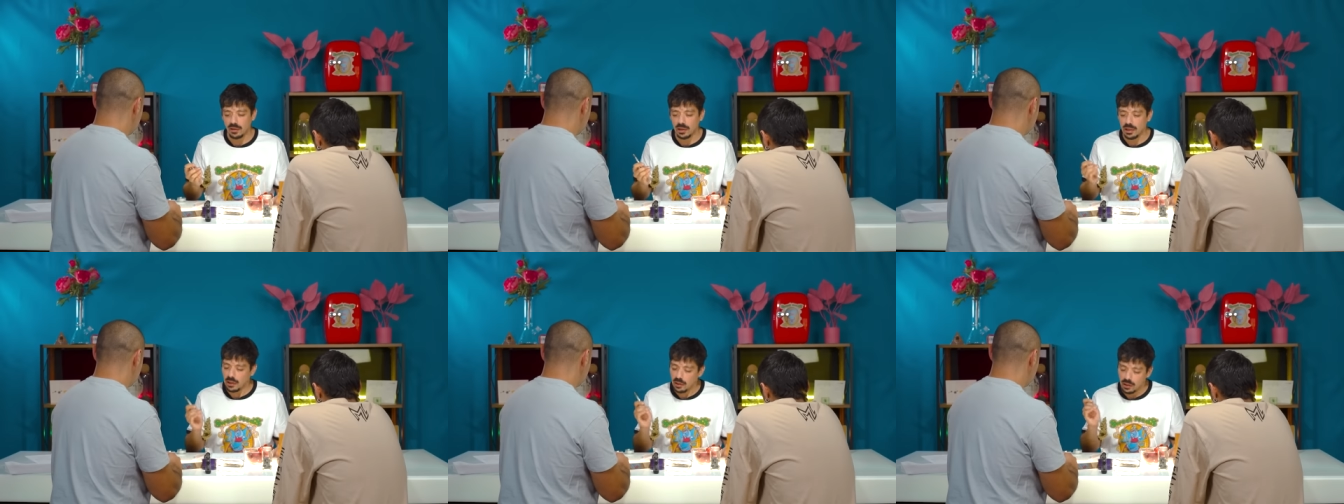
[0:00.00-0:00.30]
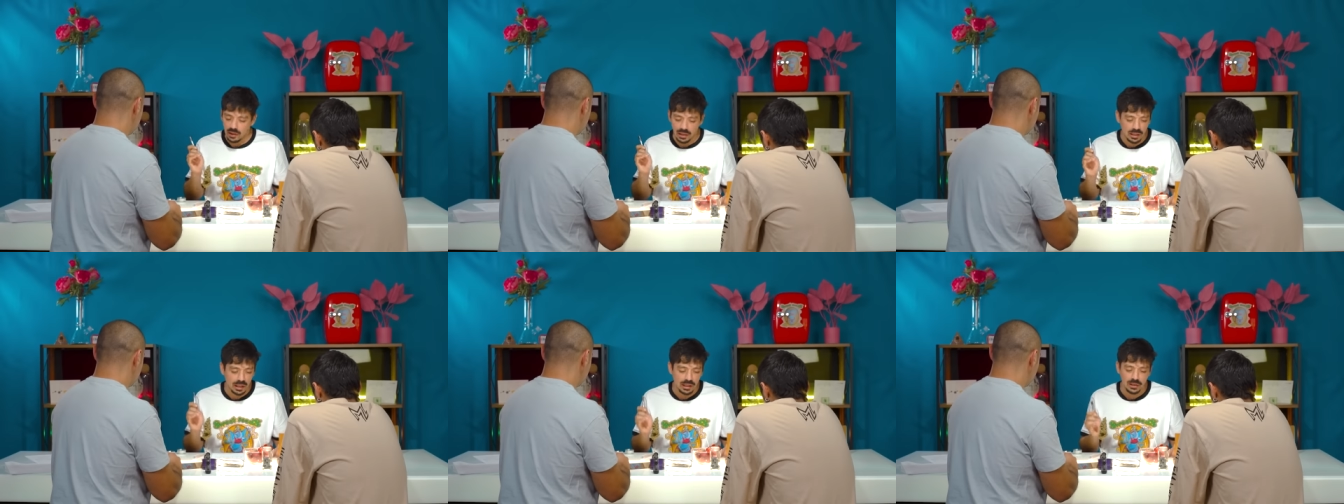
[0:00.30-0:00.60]
Y
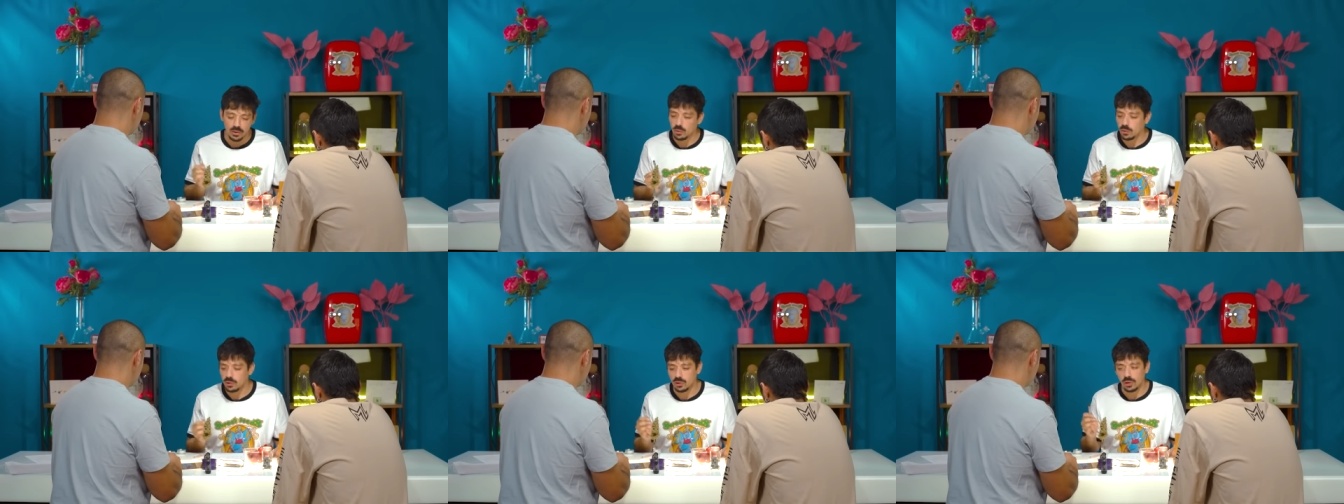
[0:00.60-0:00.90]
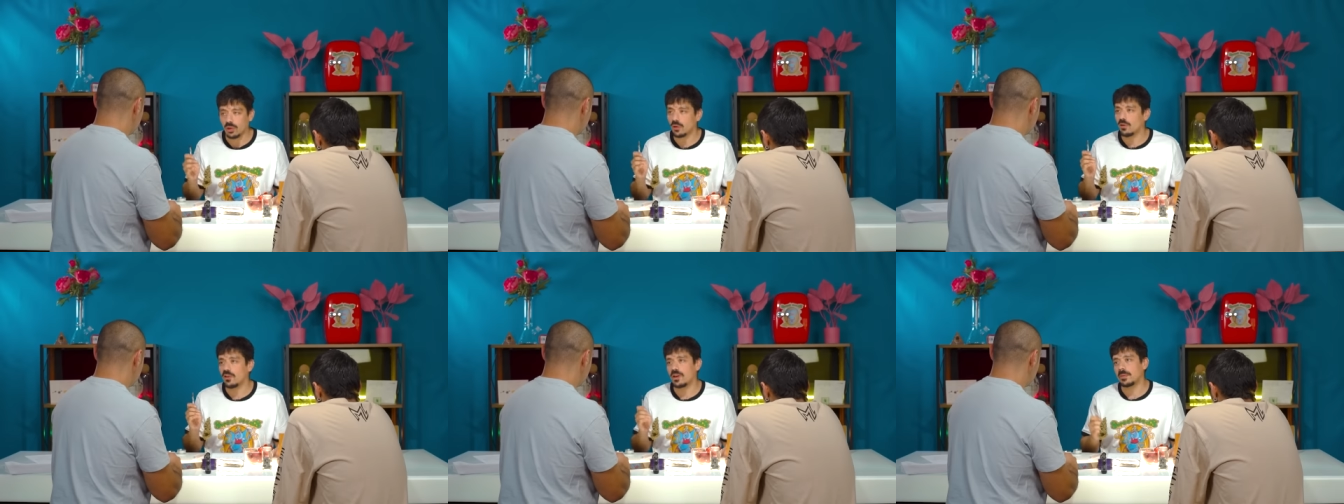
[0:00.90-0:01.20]
el
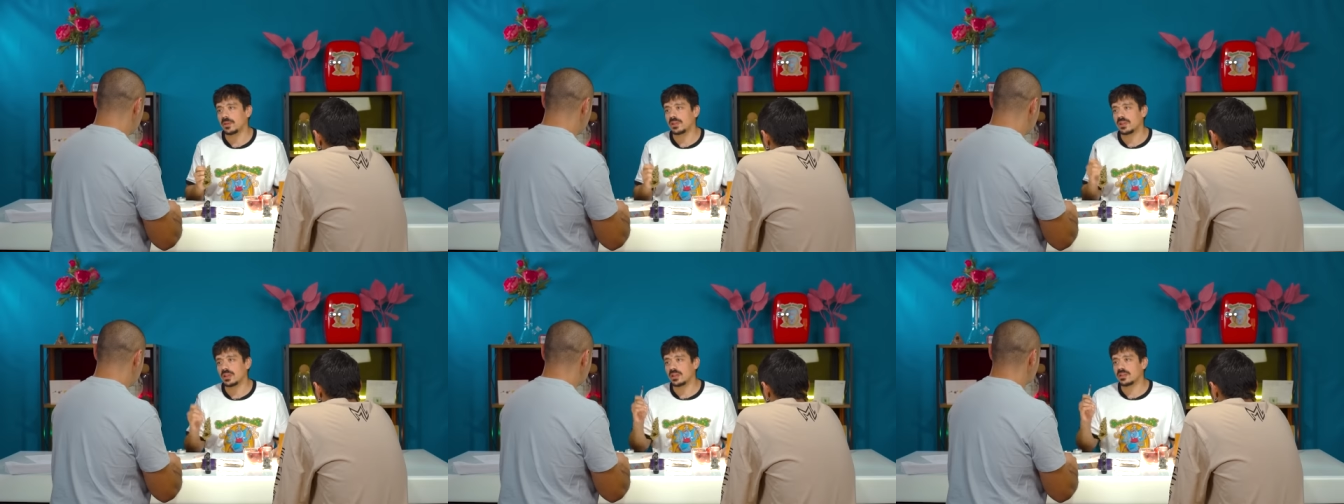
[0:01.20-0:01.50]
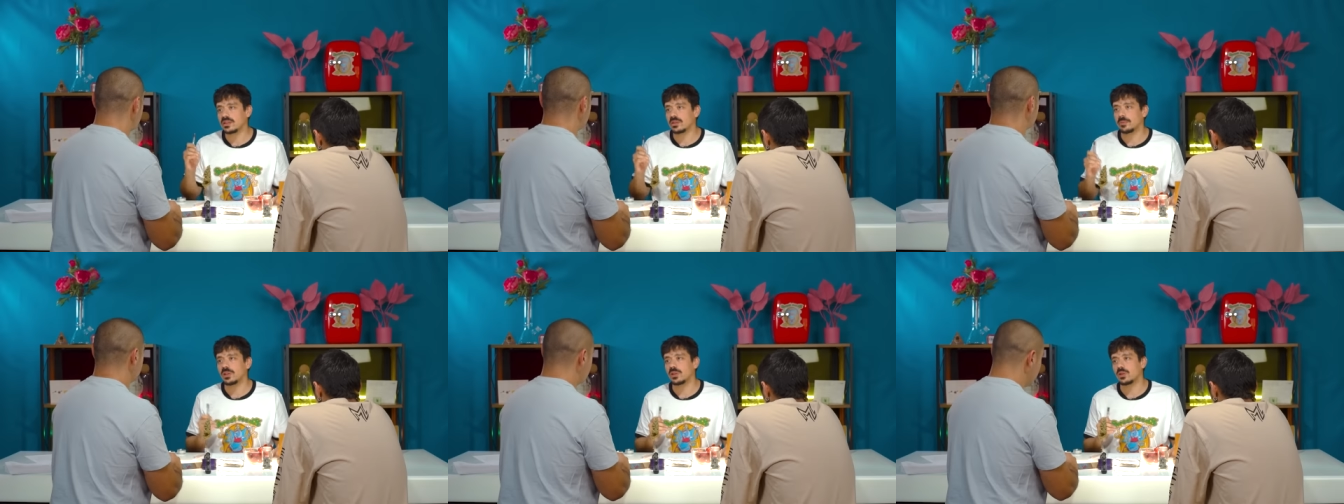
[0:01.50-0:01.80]
dulzor obviamente que
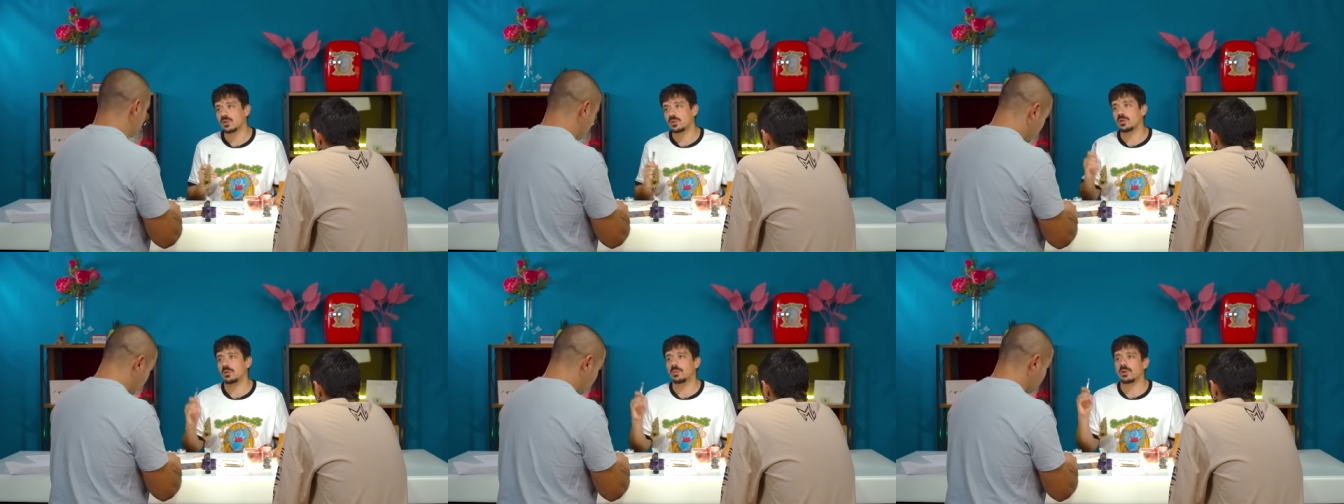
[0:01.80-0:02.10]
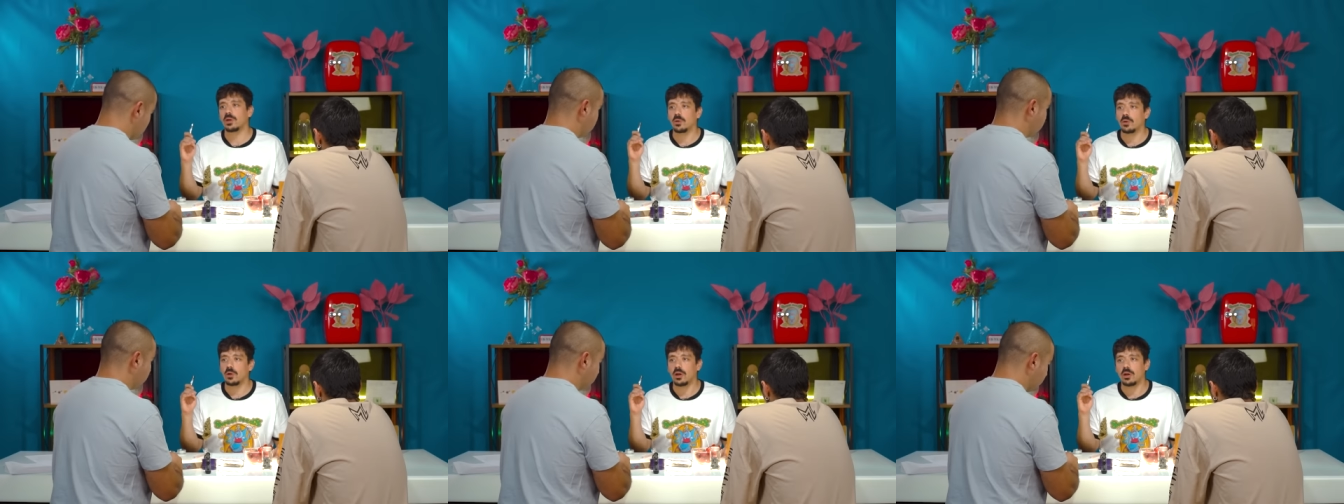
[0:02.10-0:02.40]
se mantuvo,
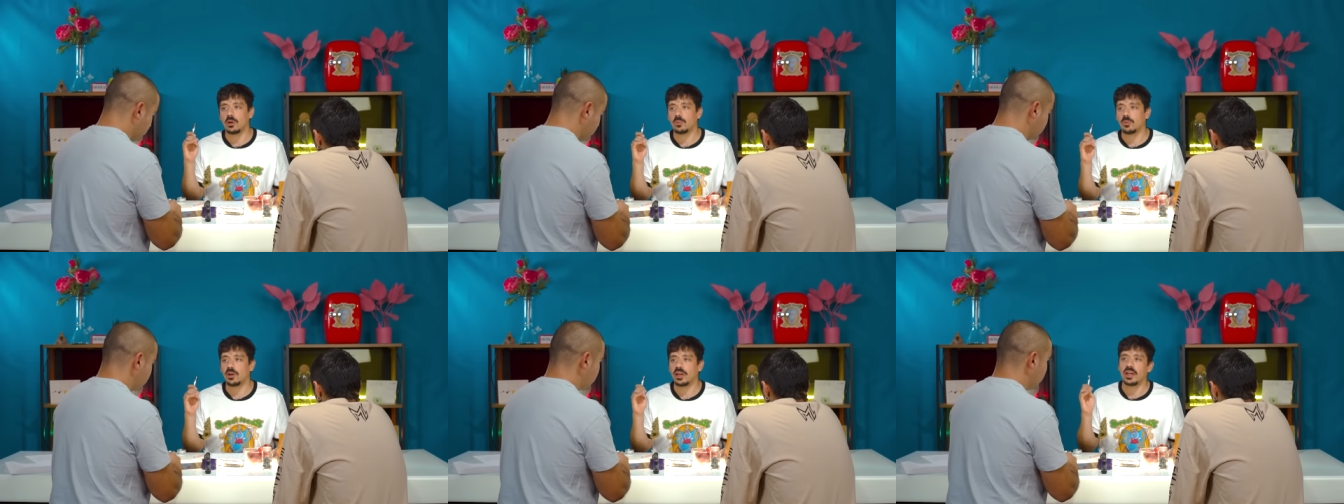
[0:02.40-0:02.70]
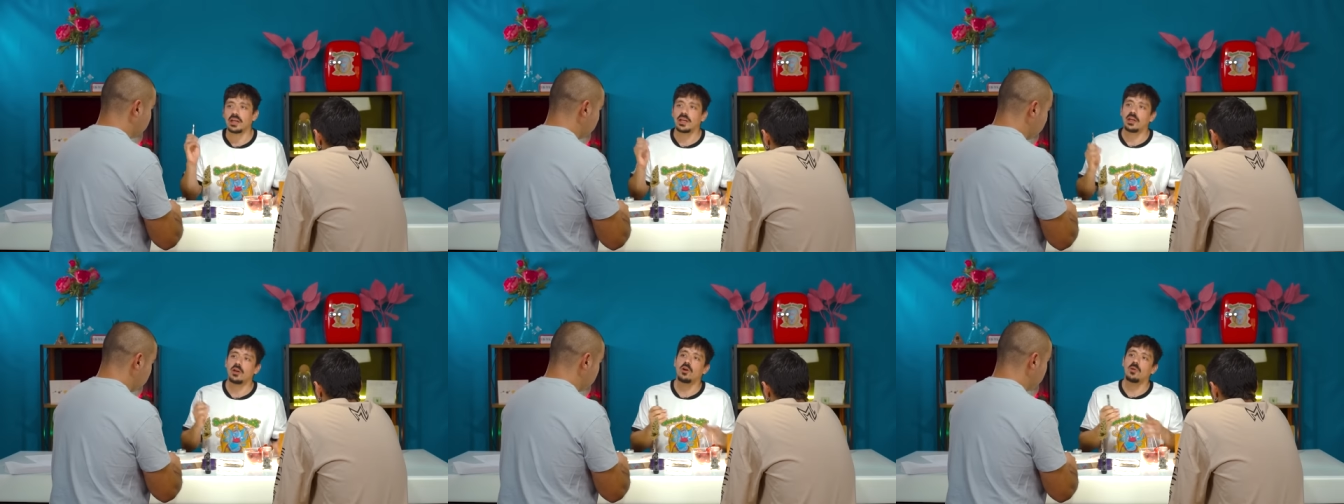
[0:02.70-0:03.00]
pero como
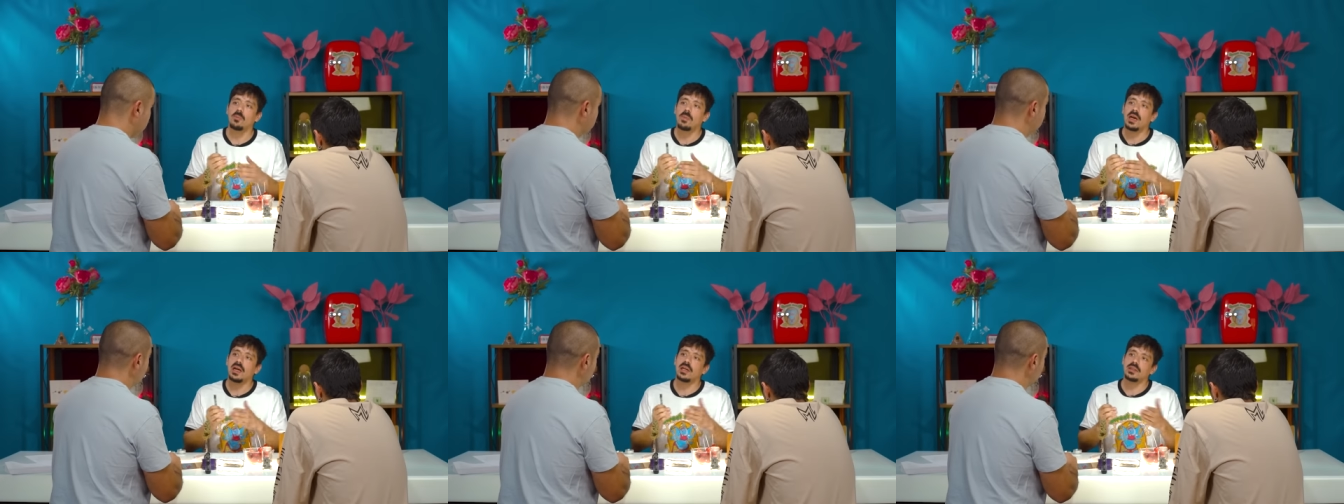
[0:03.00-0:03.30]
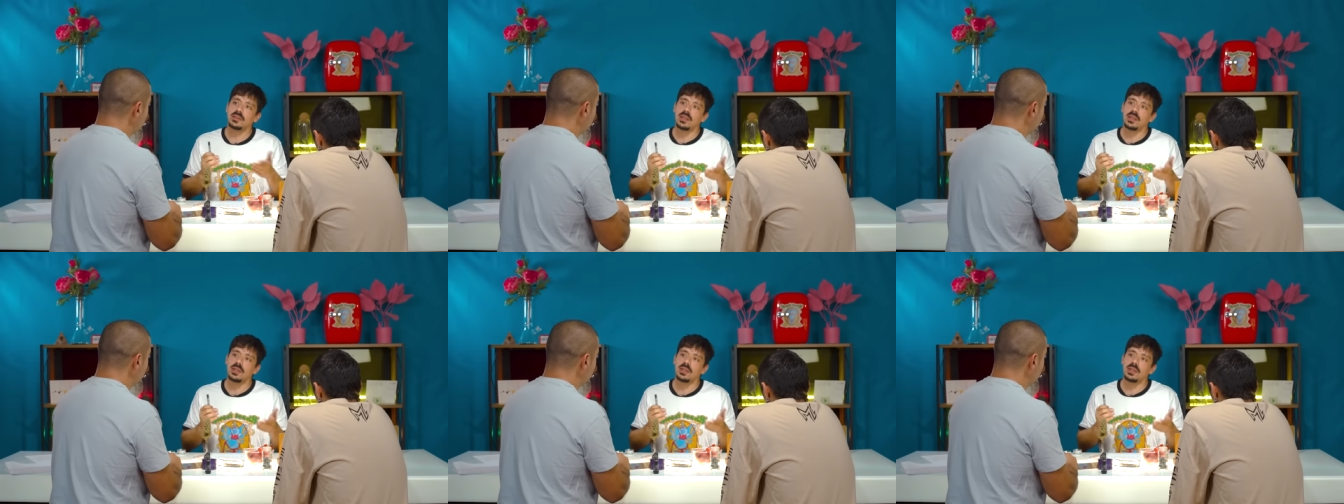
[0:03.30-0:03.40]
que quedó más